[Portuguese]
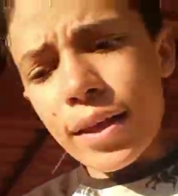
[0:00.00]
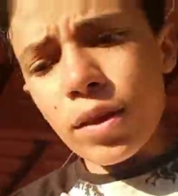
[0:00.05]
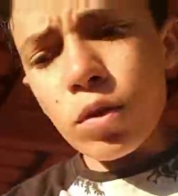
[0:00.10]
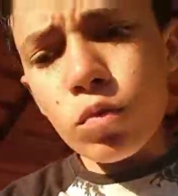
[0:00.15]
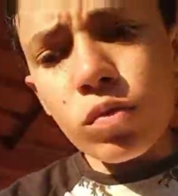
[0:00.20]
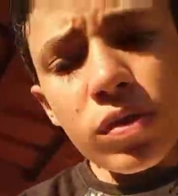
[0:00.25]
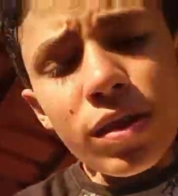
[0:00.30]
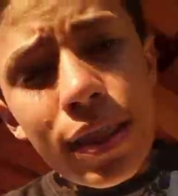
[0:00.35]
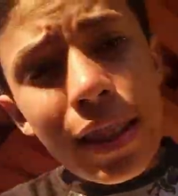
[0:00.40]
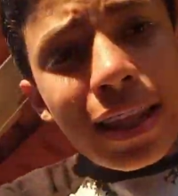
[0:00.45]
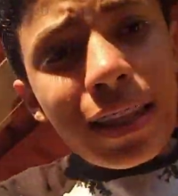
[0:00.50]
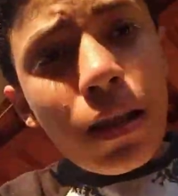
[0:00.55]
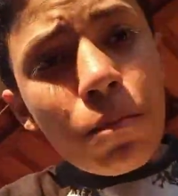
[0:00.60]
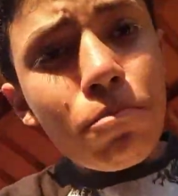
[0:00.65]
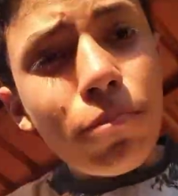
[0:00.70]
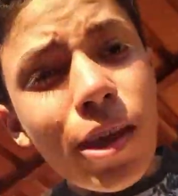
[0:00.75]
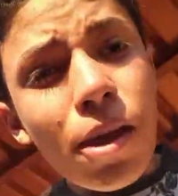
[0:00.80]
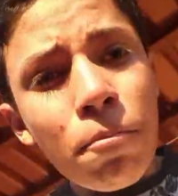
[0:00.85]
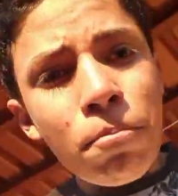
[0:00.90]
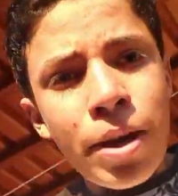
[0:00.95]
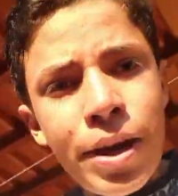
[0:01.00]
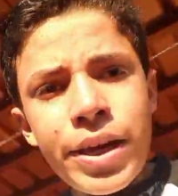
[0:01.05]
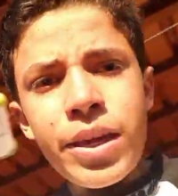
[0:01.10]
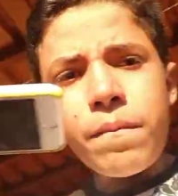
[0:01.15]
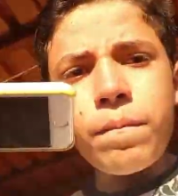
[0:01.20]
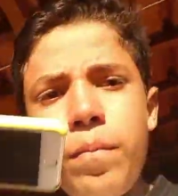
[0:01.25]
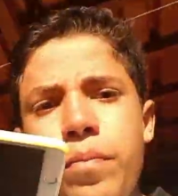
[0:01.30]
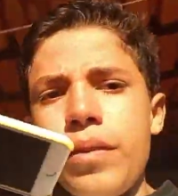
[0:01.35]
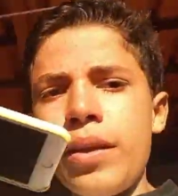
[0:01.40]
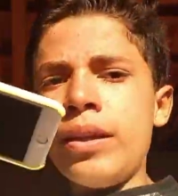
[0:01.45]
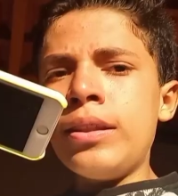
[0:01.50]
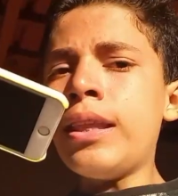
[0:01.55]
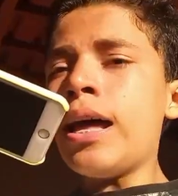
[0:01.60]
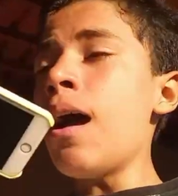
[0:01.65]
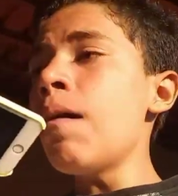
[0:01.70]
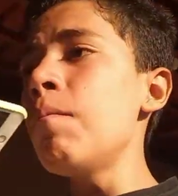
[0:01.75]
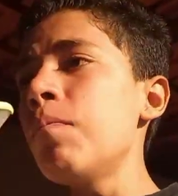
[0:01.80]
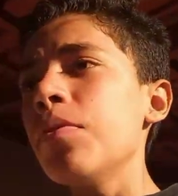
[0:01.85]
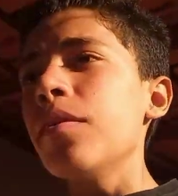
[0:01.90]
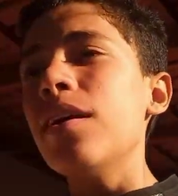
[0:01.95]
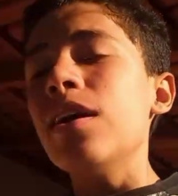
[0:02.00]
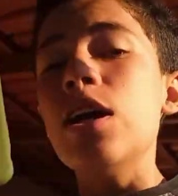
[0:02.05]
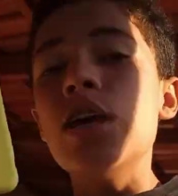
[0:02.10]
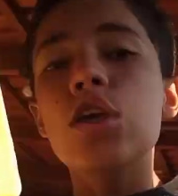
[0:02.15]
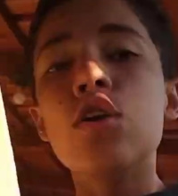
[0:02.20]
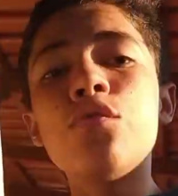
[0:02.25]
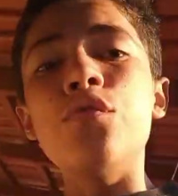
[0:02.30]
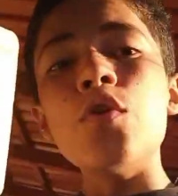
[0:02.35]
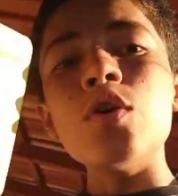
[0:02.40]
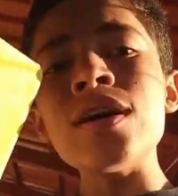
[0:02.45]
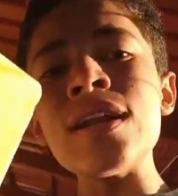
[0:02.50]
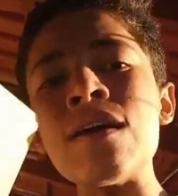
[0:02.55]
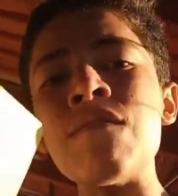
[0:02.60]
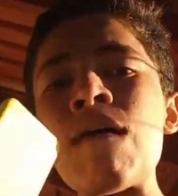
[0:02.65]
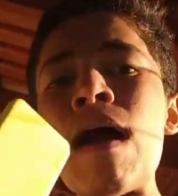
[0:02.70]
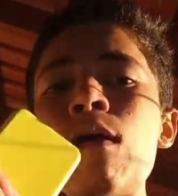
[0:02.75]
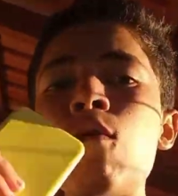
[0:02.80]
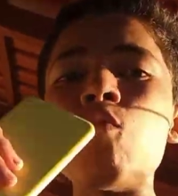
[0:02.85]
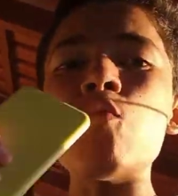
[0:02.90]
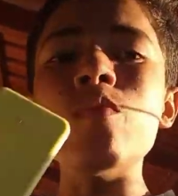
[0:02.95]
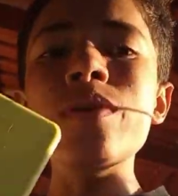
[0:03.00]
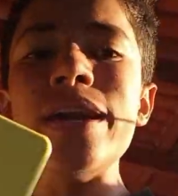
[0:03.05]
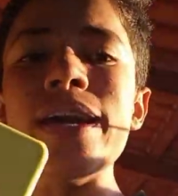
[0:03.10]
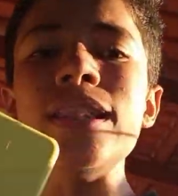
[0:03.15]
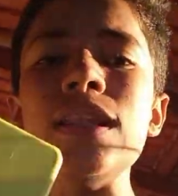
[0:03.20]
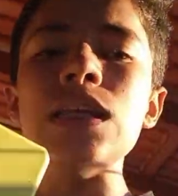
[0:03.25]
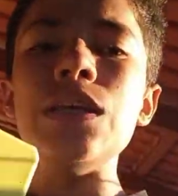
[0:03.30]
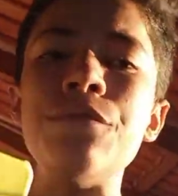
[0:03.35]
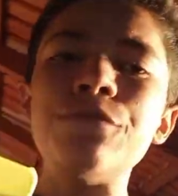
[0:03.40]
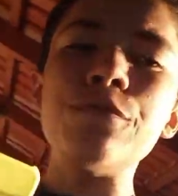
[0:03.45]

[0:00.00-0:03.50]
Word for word: aqui o celular da minha mãe, tá? Eu vou gravar com ele e